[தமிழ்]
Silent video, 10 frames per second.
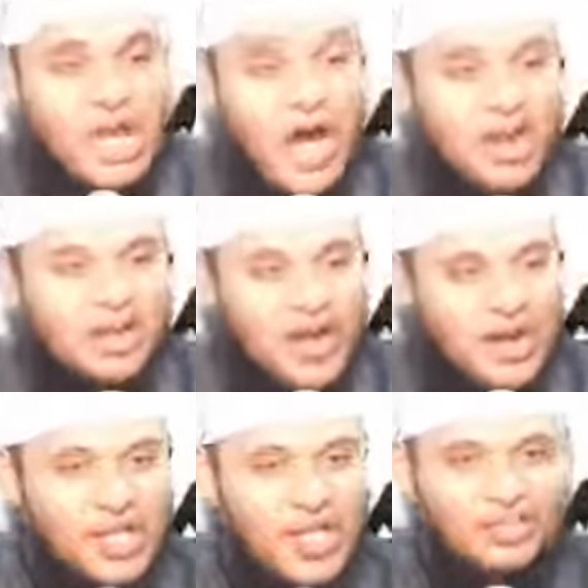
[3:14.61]
யார்
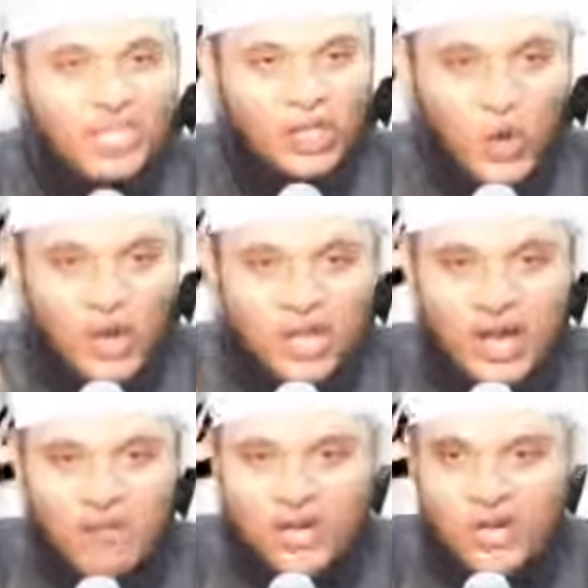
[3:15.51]
கண்ணியத்தை
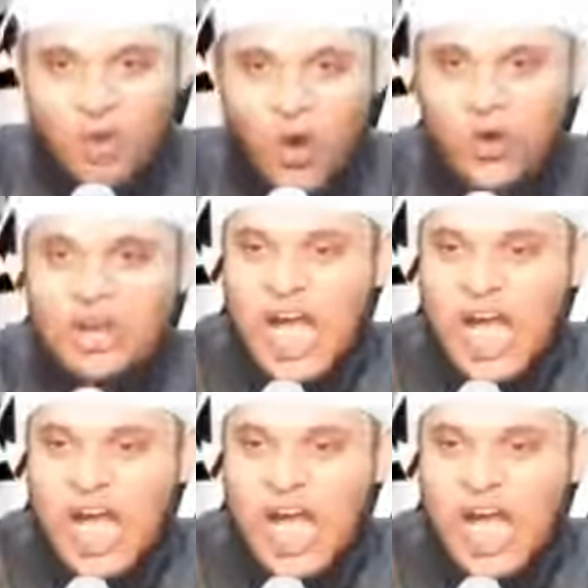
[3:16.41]
கொடுக்க வேண்டுமோ